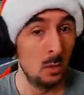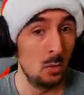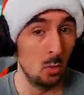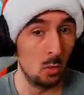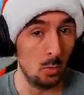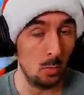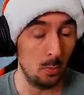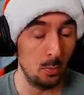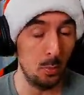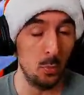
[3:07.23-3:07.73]

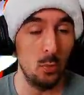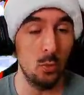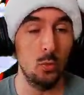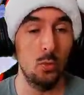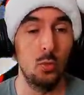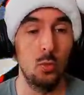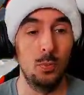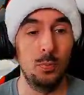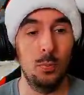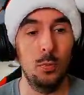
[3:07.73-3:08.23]
Donc pour le
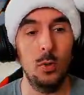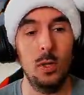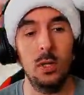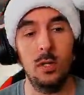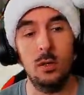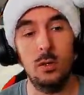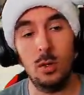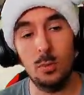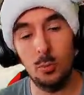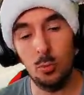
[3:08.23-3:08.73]
coup, pour les
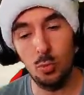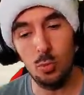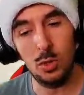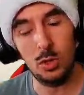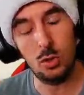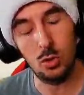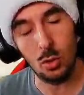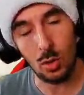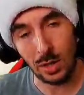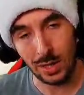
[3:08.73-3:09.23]
drops
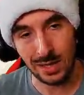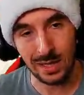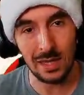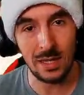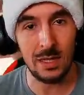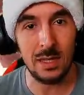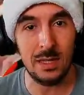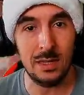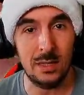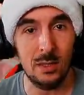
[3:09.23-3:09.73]
Twitch, rien
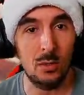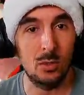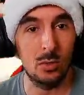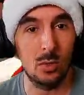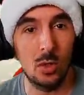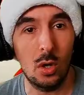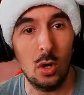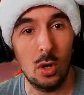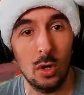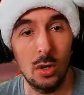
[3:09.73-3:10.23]
n'a été
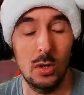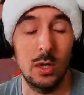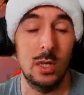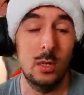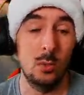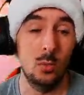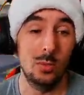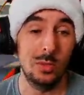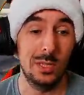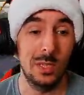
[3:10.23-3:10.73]
encore euh,
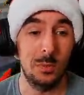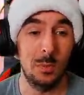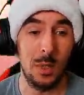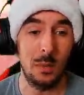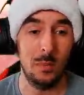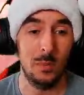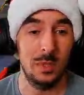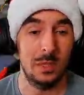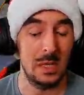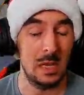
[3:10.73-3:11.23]
énoncé
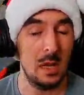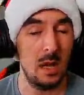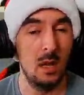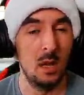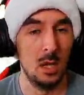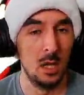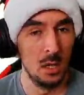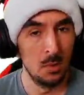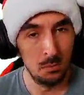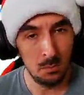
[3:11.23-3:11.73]
par Blizzard,
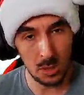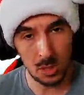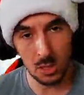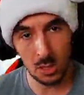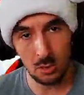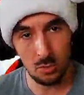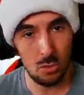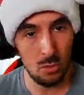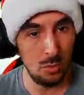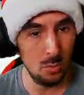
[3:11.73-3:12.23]
mais
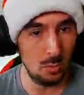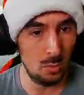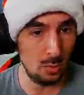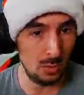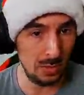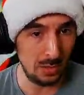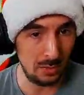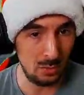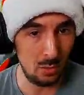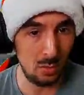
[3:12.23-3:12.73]
j'assume que
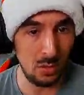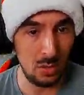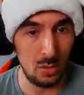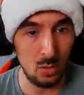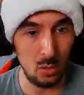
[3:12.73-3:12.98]
ça sera